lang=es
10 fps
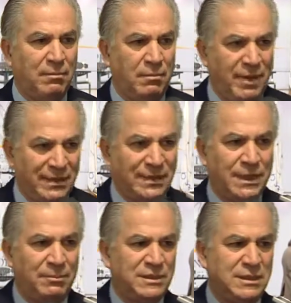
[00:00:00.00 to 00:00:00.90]
más
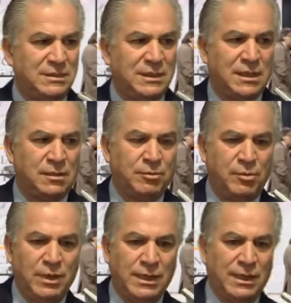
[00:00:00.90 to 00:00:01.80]
la Presidencia de la
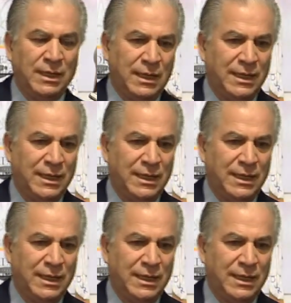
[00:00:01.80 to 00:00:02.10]
República